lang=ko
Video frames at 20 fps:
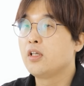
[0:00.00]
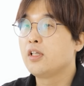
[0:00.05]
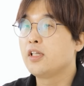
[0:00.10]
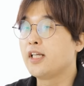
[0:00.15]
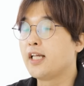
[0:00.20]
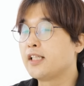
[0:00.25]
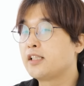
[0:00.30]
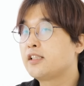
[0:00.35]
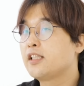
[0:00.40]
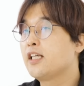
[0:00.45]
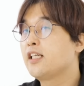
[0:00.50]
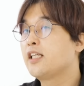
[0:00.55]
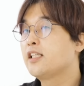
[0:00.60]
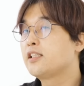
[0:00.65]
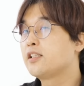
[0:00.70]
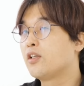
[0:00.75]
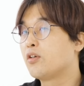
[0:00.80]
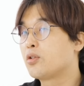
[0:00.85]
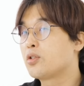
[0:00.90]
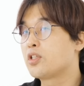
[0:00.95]

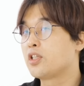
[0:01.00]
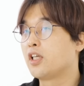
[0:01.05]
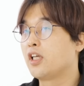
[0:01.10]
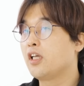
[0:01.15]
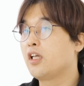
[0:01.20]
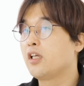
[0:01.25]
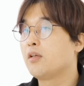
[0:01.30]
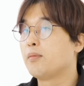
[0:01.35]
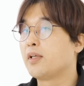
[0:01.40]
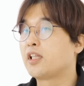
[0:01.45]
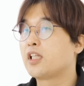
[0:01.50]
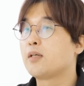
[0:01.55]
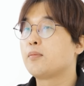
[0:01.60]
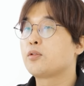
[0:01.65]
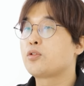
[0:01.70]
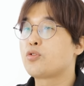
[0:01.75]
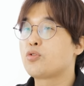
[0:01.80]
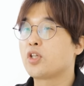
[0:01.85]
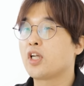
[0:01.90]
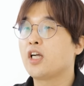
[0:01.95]
SNS 역시
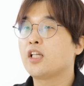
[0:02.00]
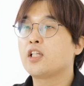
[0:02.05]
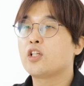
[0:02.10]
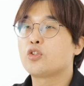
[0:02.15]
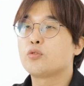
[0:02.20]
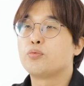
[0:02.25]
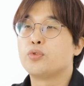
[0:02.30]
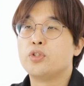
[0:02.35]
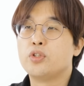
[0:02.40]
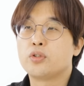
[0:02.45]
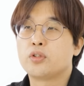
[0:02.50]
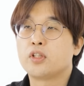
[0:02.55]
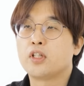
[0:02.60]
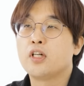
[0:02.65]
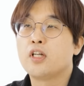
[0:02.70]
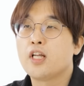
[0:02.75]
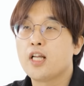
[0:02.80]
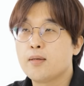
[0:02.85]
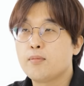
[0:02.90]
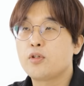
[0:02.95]
메타버스 중에 하나로 분류를
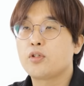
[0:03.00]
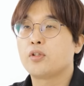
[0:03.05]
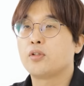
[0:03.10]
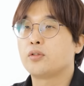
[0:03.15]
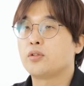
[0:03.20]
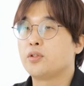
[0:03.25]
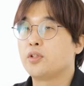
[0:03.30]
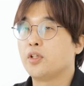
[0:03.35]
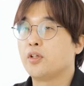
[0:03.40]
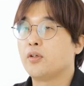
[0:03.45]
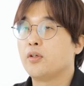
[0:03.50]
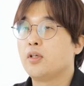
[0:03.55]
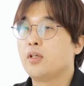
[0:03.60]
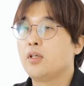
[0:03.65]
해버리거든요.